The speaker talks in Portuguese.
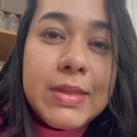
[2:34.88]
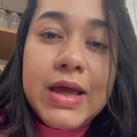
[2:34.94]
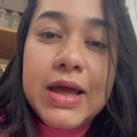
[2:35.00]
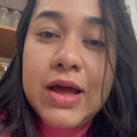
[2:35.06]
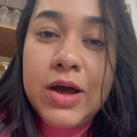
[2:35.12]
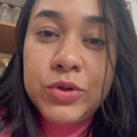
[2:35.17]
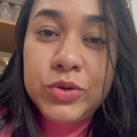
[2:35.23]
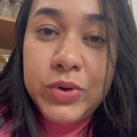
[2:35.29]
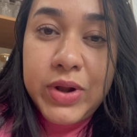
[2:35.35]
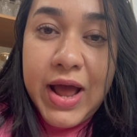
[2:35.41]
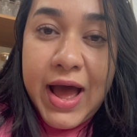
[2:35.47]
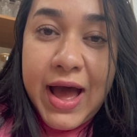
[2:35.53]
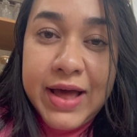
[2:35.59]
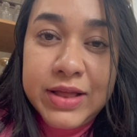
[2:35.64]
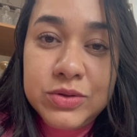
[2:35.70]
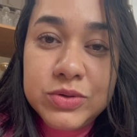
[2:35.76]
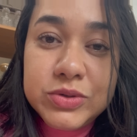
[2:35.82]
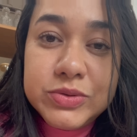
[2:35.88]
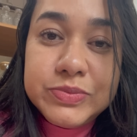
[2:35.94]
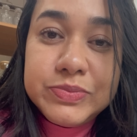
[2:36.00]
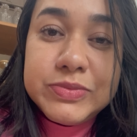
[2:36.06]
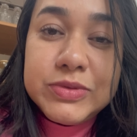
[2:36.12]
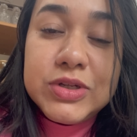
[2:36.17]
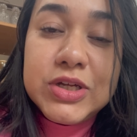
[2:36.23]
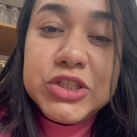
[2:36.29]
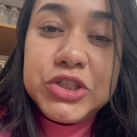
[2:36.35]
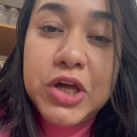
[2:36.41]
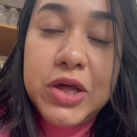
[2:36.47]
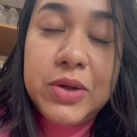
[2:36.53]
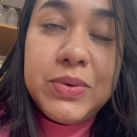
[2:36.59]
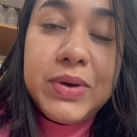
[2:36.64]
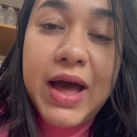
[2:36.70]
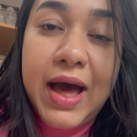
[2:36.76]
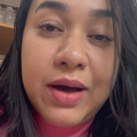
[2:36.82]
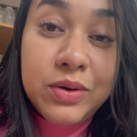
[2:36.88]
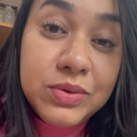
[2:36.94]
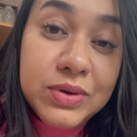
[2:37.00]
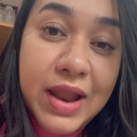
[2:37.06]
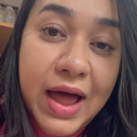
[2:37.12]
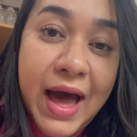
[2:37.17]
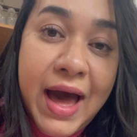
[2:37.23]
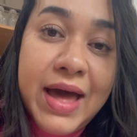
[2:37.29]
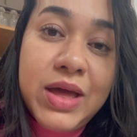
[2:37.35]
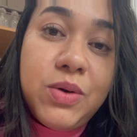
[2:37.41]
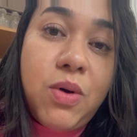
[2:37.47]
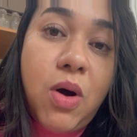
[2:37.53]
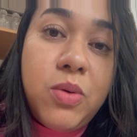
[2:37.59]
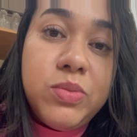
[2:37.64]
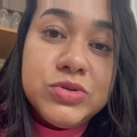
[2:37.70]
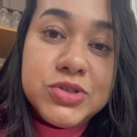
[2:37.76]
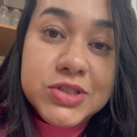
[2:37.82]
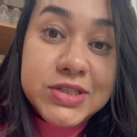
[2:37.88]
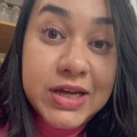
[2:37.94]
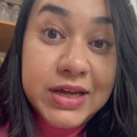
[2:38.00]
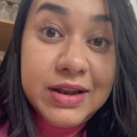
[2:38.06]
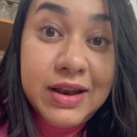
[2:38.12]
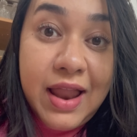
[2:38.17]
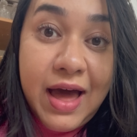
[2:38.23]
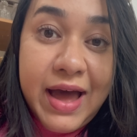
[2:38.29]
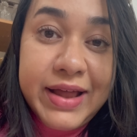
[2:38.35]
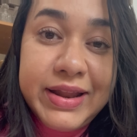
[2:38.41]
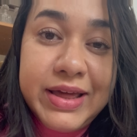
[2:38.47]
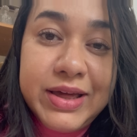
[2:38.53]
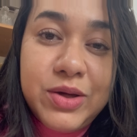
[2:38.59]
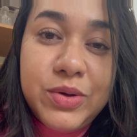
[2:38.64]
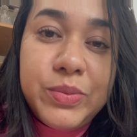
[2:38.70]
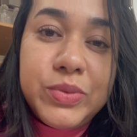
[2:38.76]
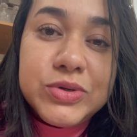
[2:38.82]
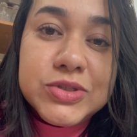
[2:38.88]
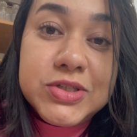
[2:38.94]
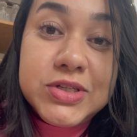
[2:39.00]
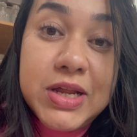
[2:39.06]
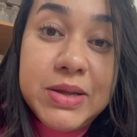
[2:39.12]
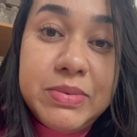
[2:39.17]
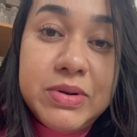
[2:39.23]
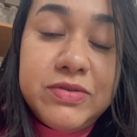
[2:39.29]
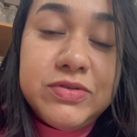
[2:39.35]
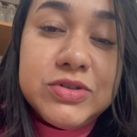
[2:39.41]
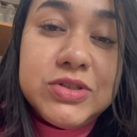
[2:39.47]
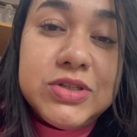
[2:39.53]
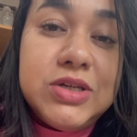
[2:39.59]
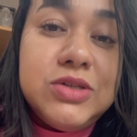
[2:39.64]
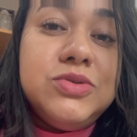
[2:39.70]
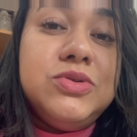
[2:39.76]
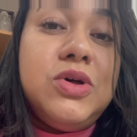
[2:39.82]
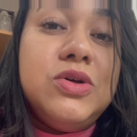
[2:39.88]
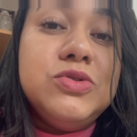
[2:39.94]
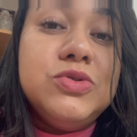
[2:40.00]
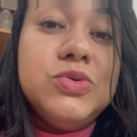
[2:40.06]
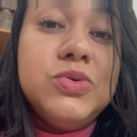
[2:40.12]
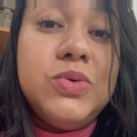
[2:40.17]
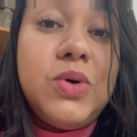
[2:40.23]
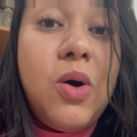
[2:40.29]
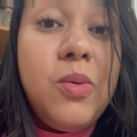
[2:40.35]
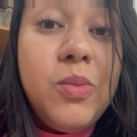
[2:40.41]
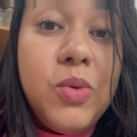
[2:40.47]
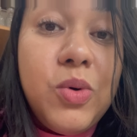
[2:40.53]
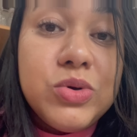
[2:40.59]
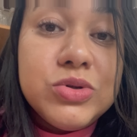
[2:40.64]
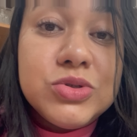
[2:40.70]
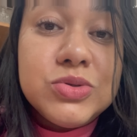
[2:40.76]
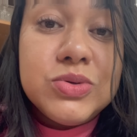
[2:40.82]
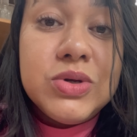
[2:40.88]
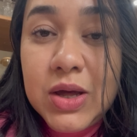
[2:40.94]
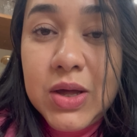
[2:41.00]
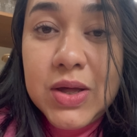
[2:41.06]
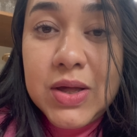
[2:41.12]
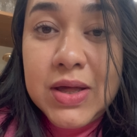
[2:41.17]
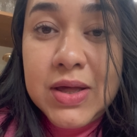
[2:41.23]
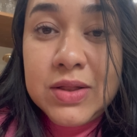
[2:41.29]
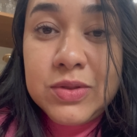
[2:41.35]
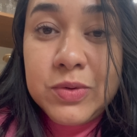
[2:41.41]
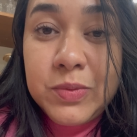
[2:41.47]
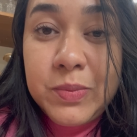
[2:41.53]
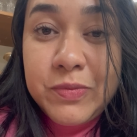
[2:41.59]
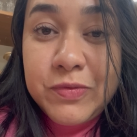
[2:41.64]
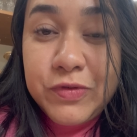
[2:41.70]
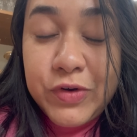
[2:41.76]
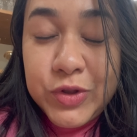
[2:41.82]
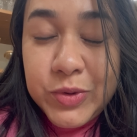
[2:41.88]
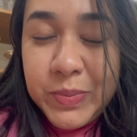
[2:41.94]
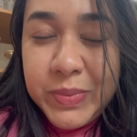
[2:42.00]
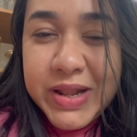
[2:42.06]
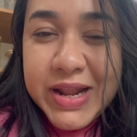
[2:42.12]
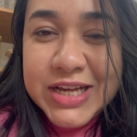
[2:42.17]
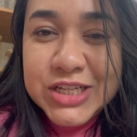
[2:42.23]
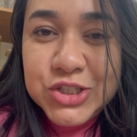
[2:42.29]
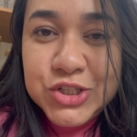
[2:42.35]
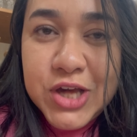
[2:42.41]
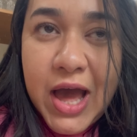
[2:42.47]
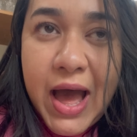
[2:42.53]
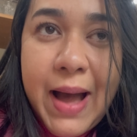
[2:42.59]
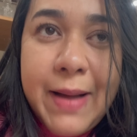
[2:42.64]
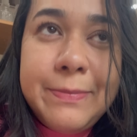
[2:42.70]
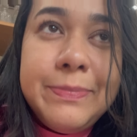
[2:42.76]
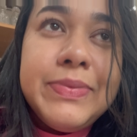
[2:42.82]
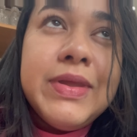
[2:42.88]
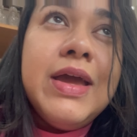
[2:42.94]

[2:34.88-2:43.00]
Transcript: Eldorado, deixei o carro lá, eu almocei lá, né, que eu mostrei pra vocês o nosso almoço, é, no, foi no Pirajá,